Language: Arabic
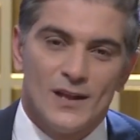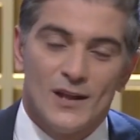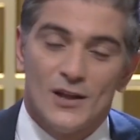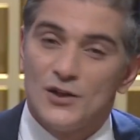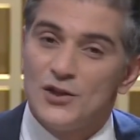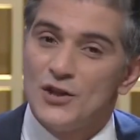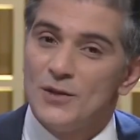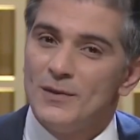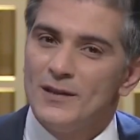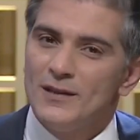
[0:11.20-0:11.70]

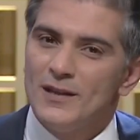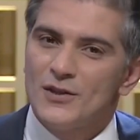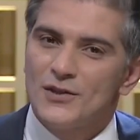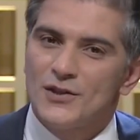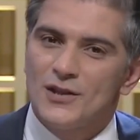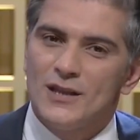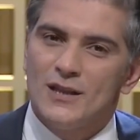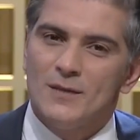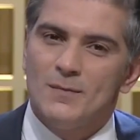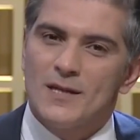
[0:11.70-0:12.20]
جيب لنا
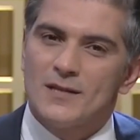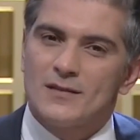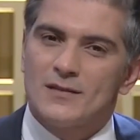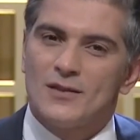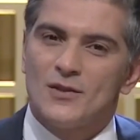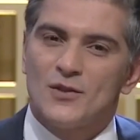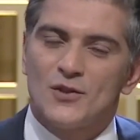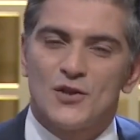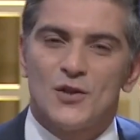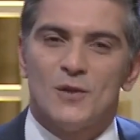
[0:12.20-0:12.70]
شيء بس
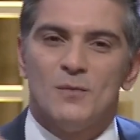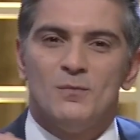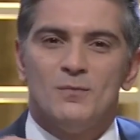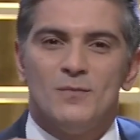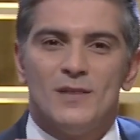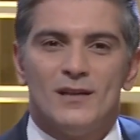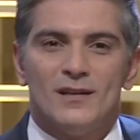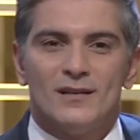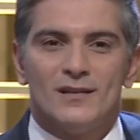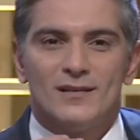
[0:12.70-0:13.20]

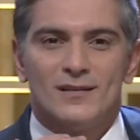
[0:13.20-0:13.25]
نشم